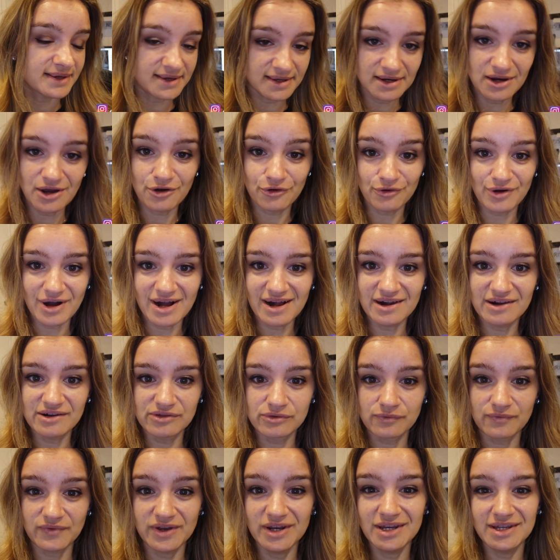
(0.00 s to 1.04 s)
Genau,
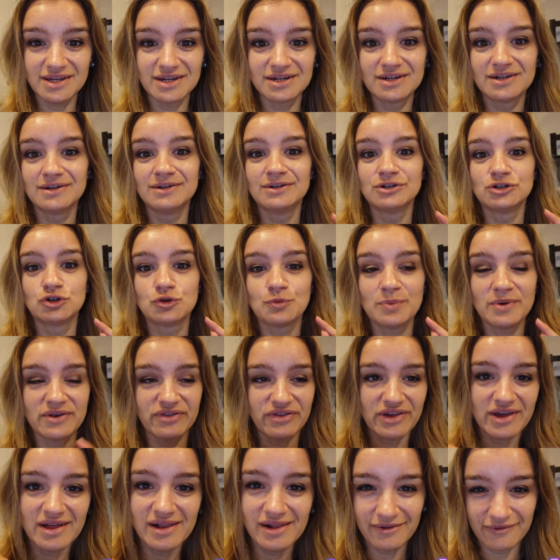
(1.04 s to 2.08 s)
also wenn ihr
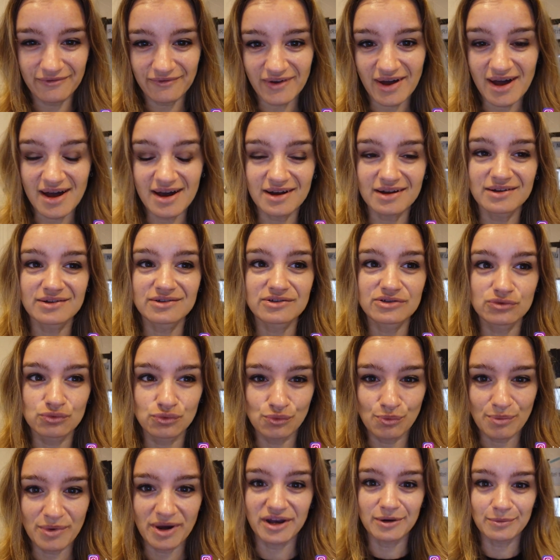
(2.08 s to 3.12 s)
speziell Fragen zu
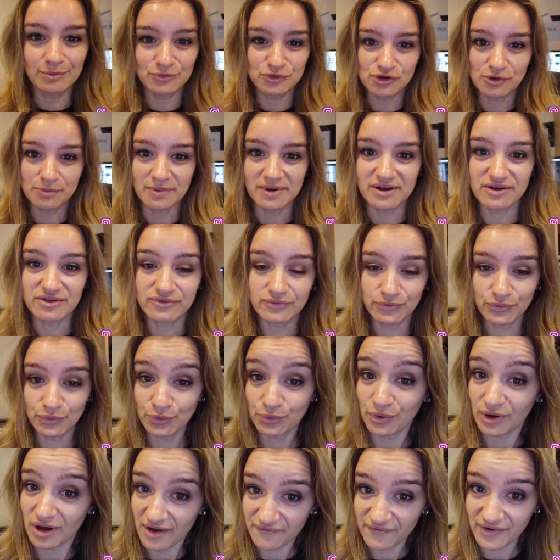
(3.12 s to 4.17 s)
meinem Job als
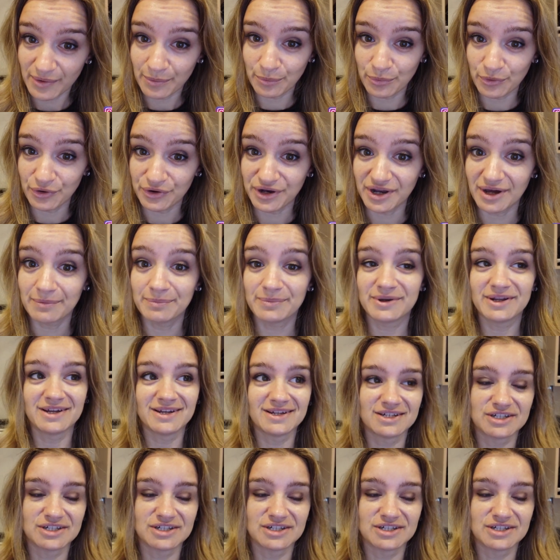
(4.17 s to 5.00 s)
Fotograf an Bord habt,